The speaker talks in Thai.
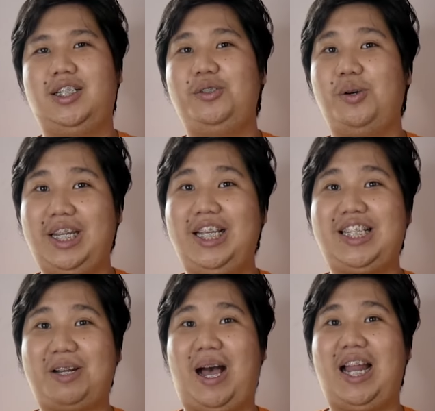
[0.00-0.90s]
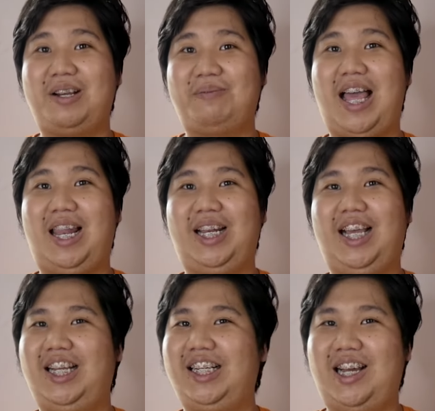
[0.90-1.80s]
ยุคนี้ เจ็ดพัน ยังมาแล้วเลย
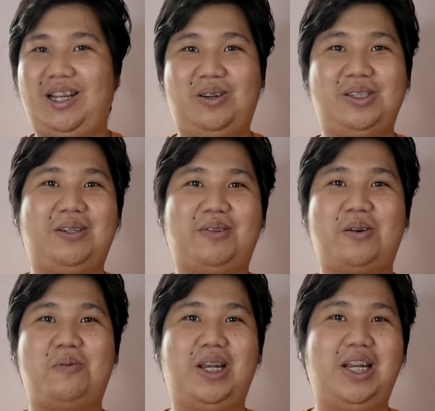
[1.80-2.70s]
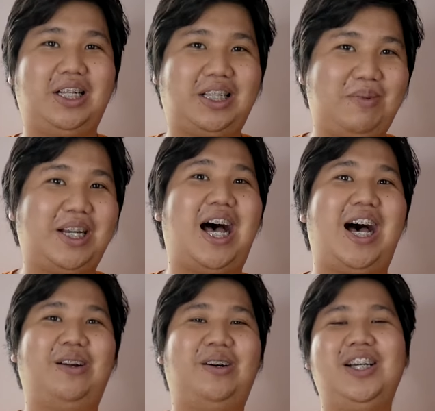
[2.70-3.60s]
เก้าร้อยหกสิบก็คงเป็นเรื่องธรรมดา
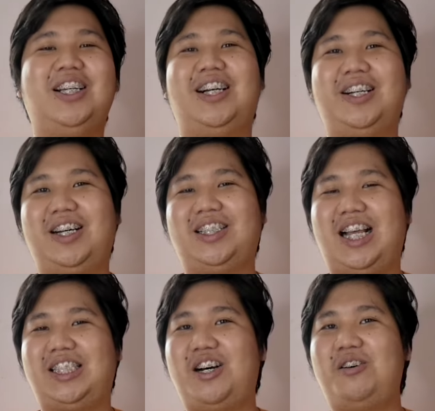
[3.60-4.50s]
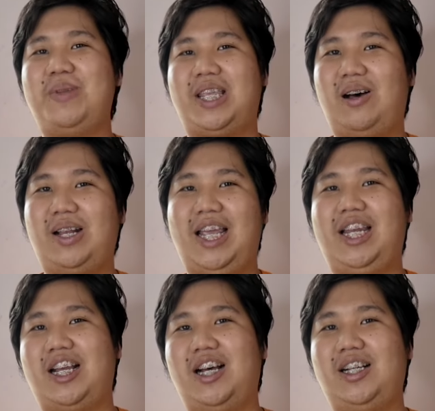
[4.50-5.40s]
เนาะเออแต่เจ้า บี เก้า Lite
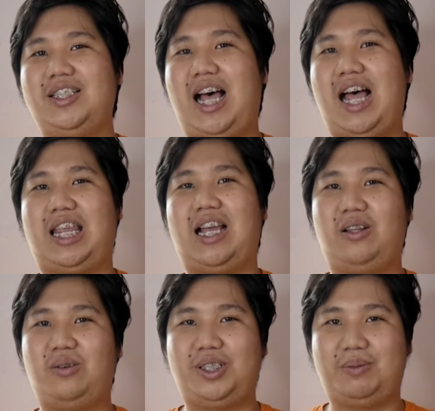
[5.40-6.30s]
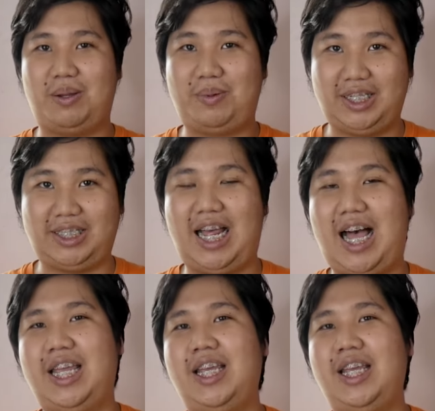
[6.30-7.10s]
เนี่ยก็ถ่ายเก้าร้อยหกสิบ เอฟ พี เอส ได้